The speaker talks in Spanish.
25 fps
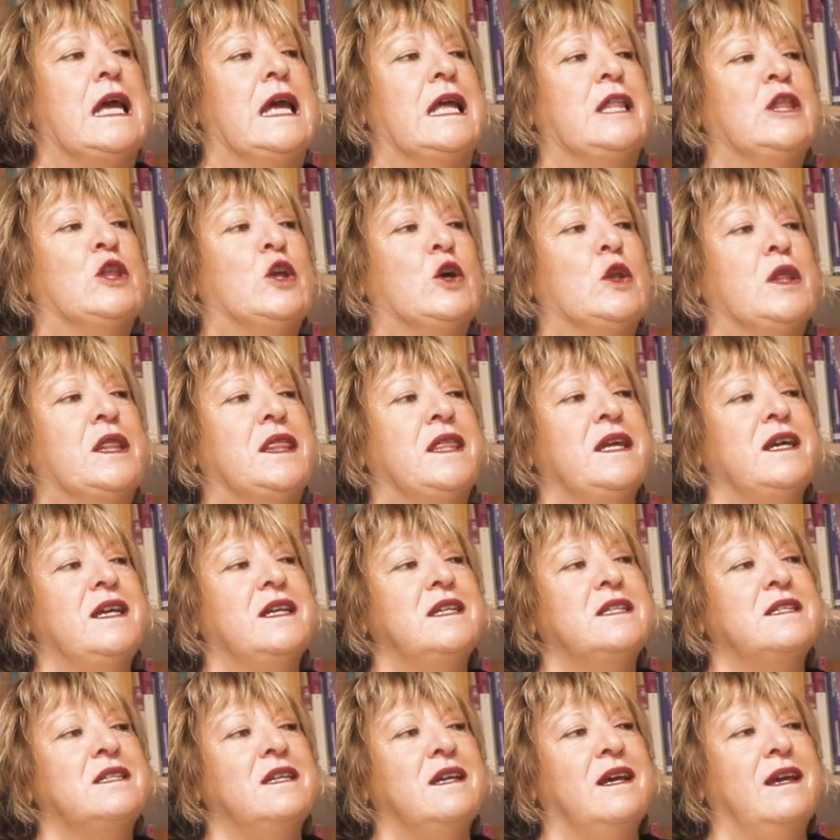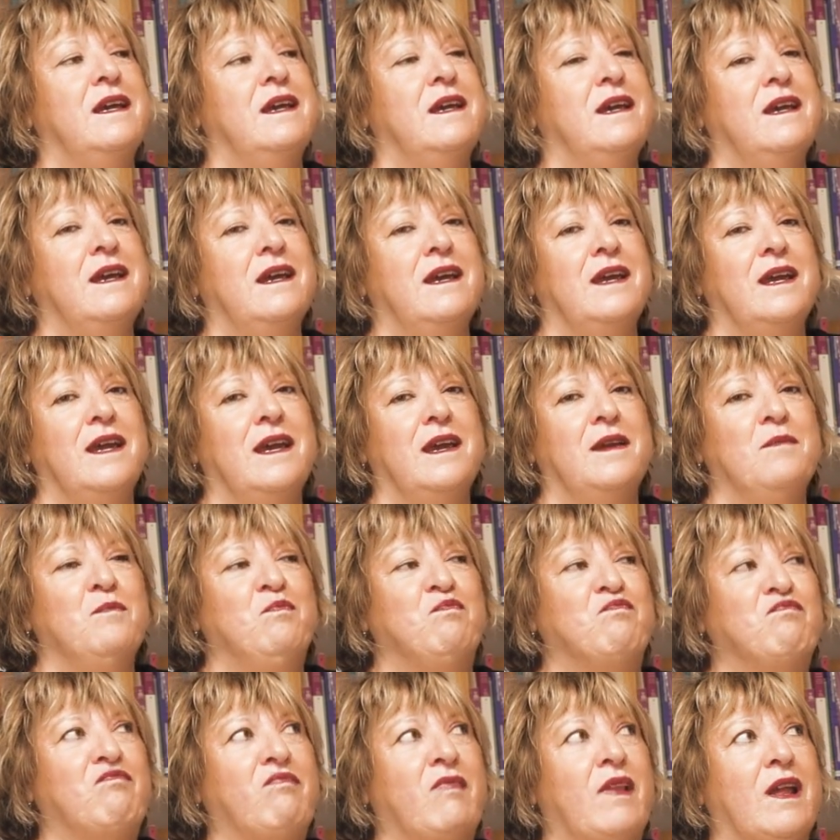Entonces,
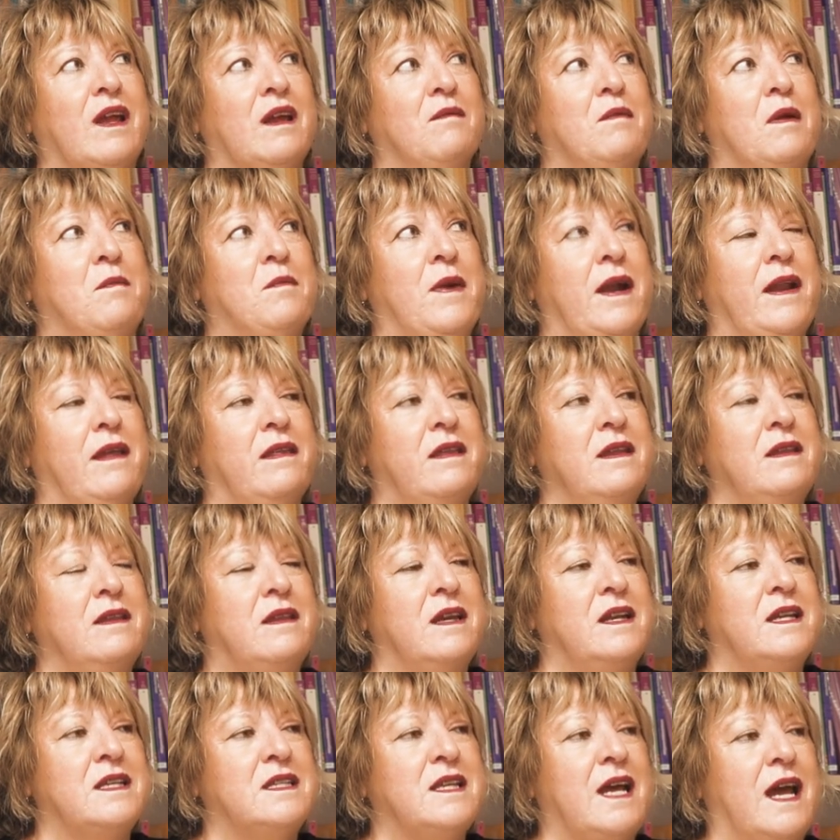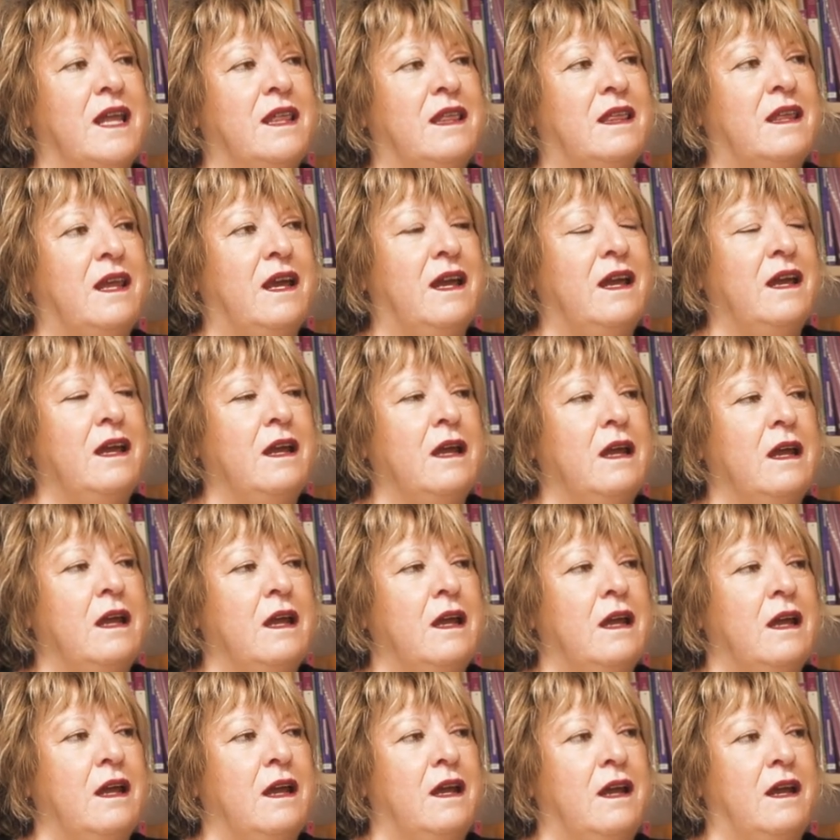me parece interesante
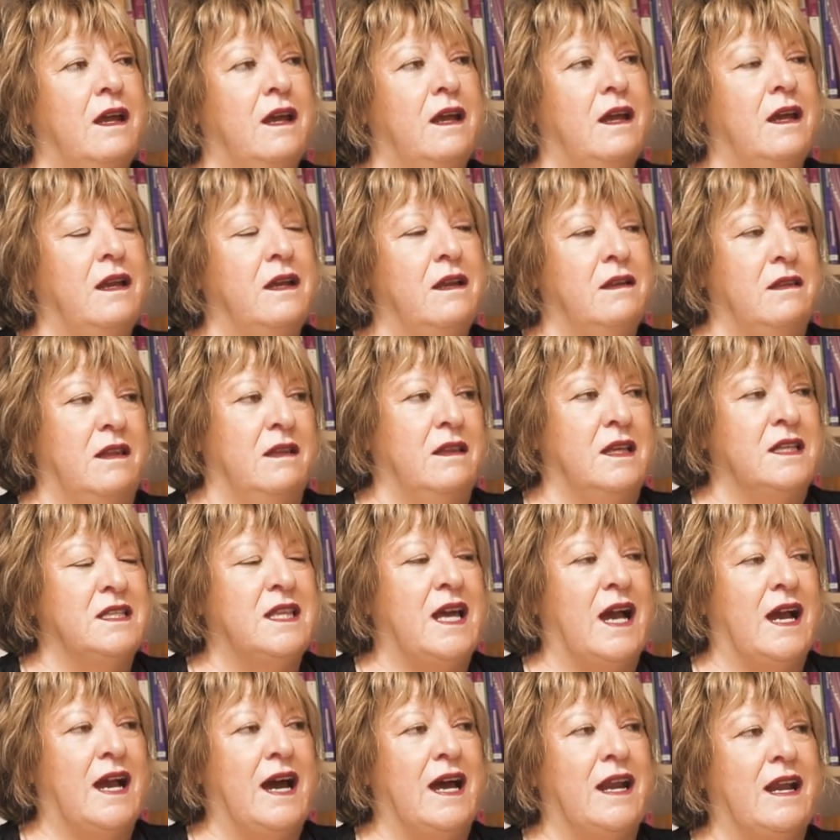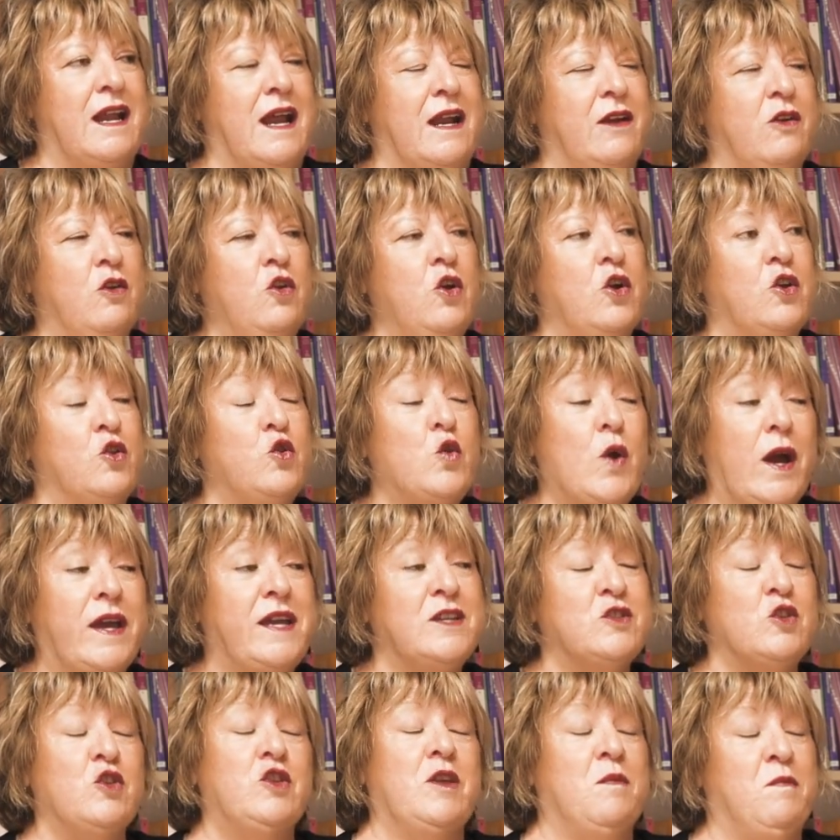destacarla. Yo
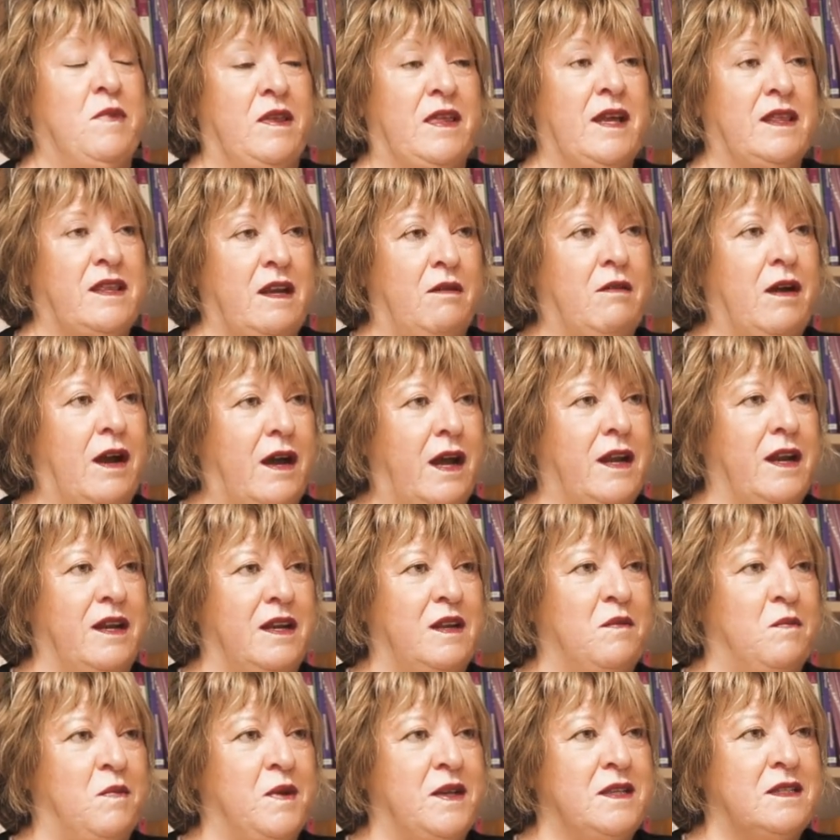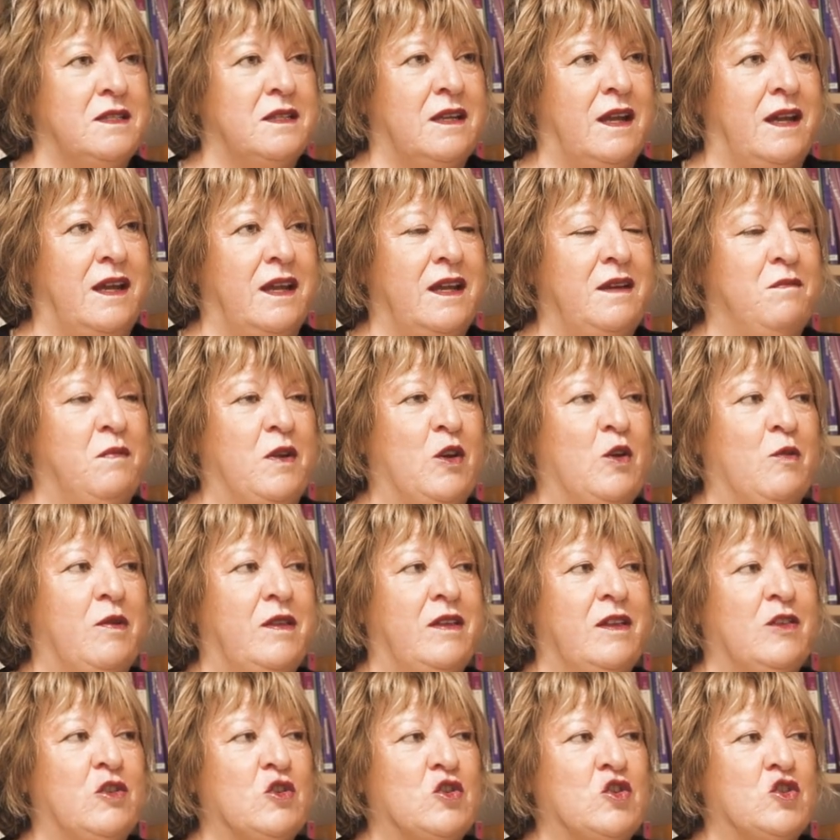ahí es donde empecé a trabajar en IPES, ¿eh? en
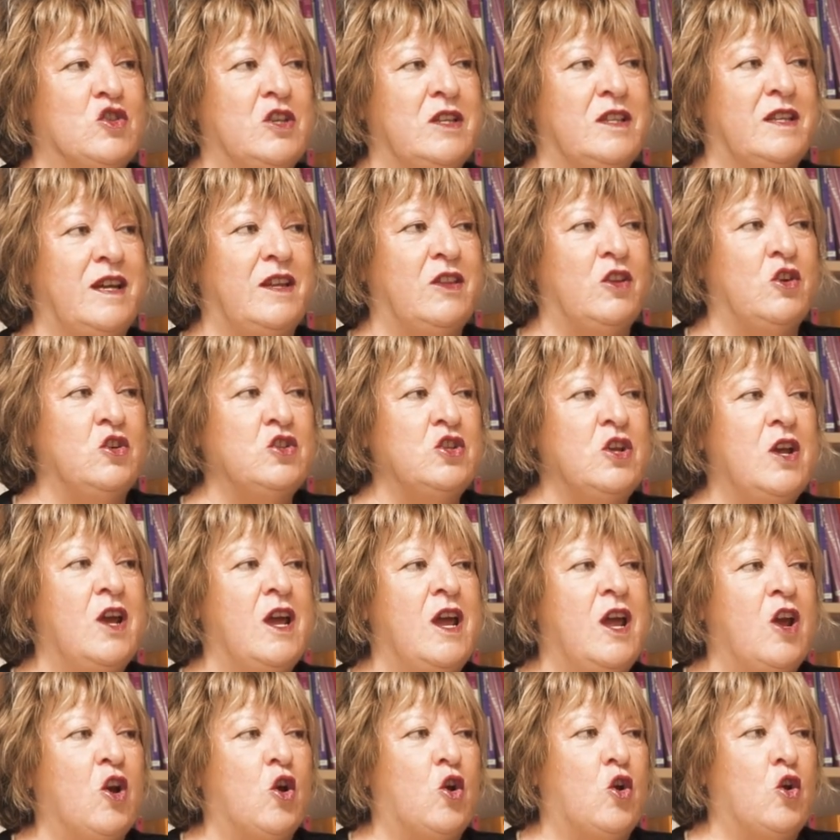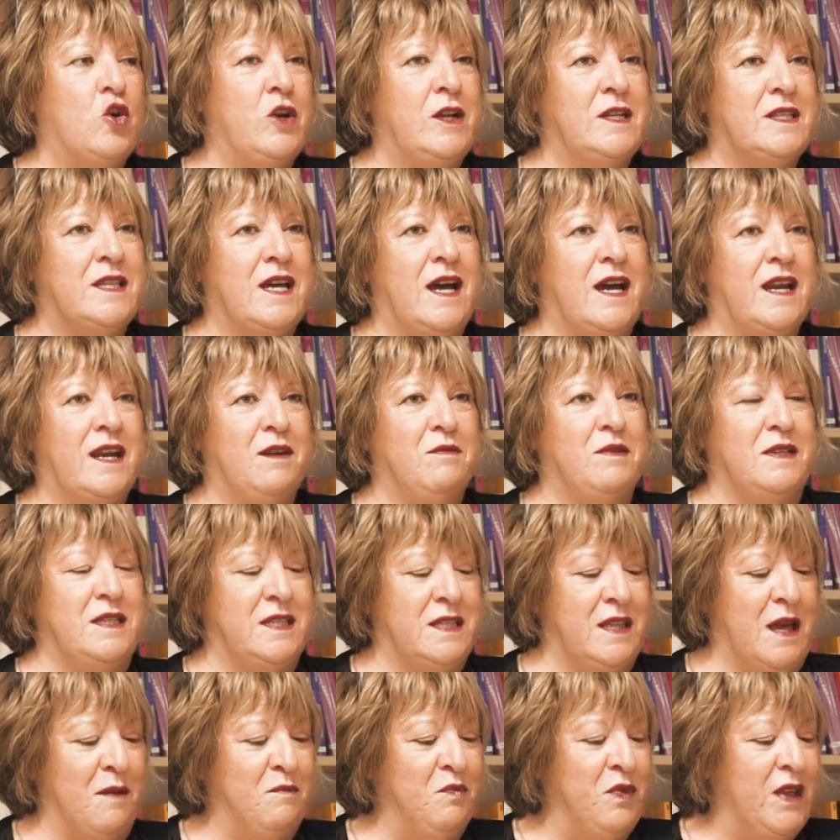1982, con esta
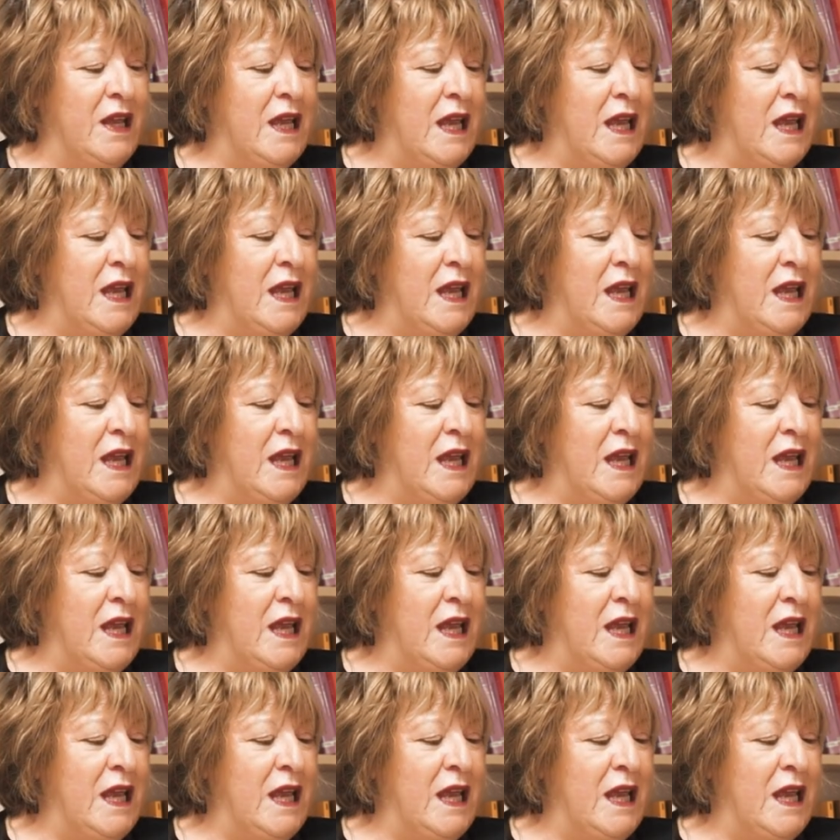revista.